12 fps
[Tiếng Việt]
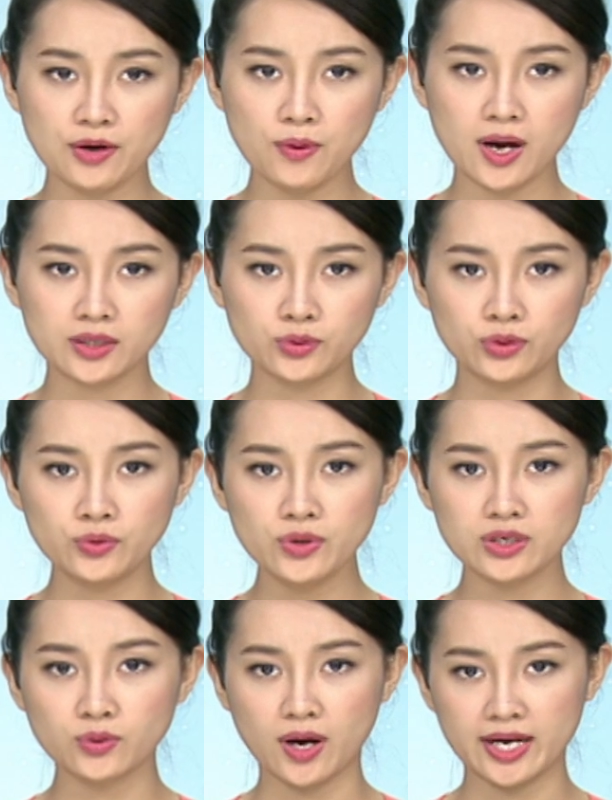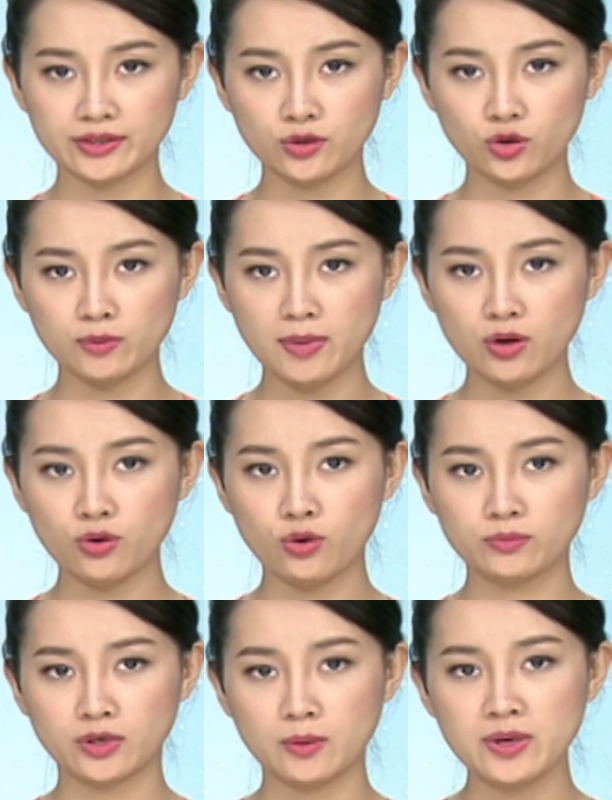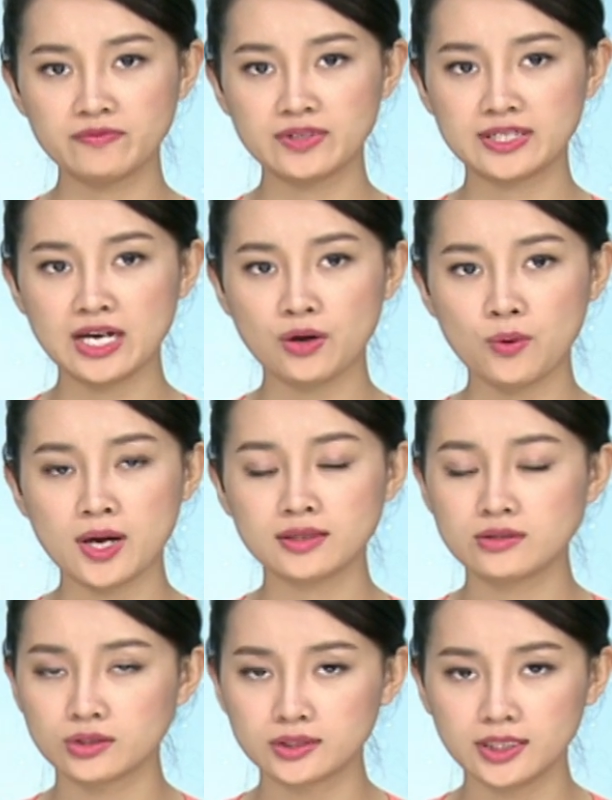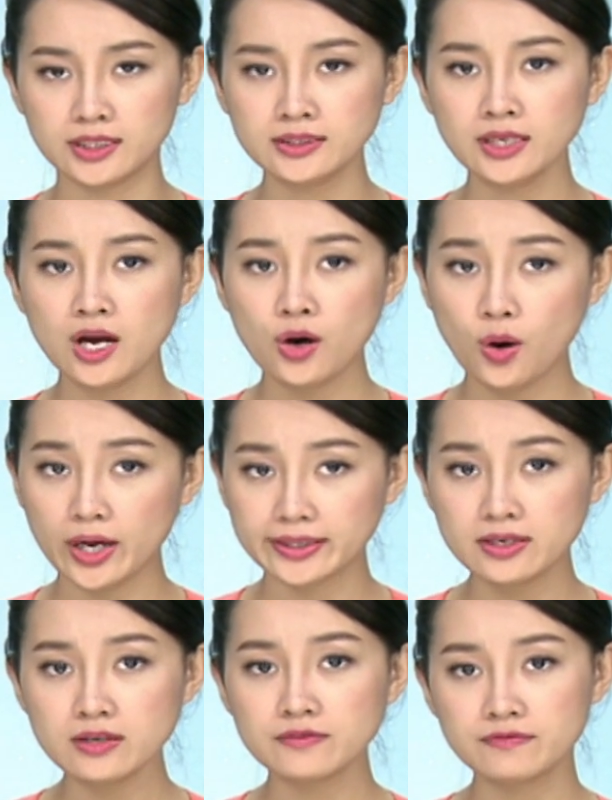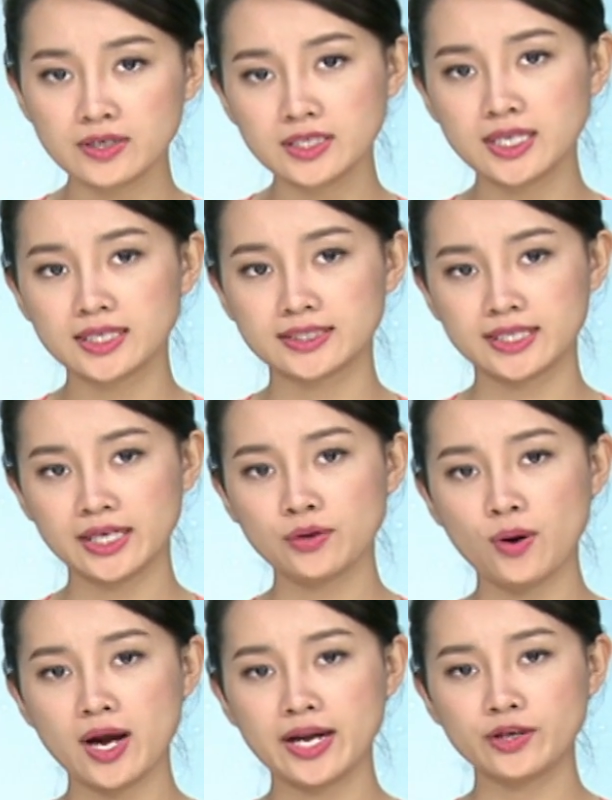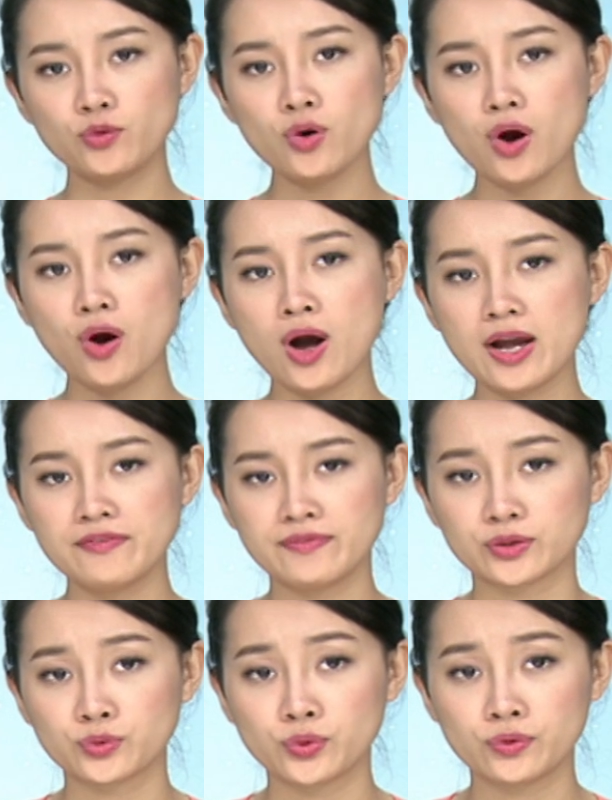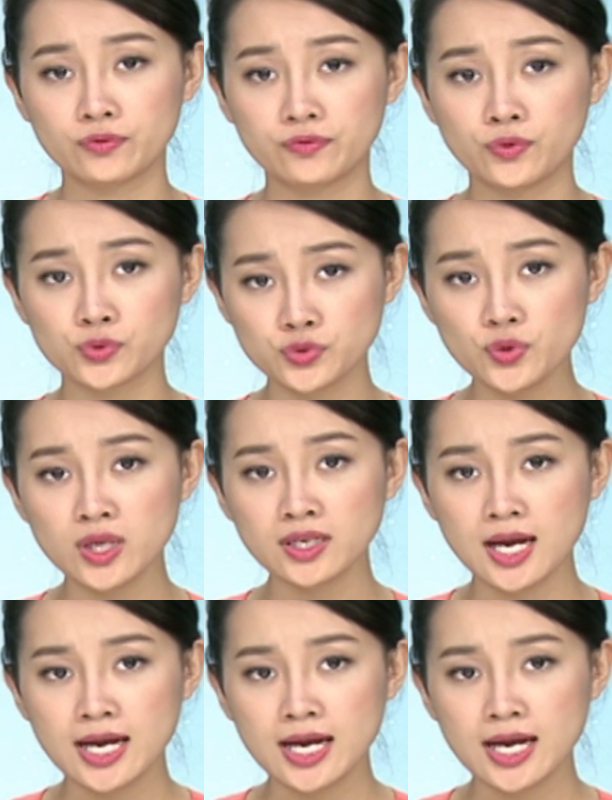khoa tuyến huyện của Hà Nội, bao gồm có Bệnh viện Đa khoa Thường Tín, Hoài Đức, Vân Đình, Thanh Oai, Quốc Oai và Phú Xuyên.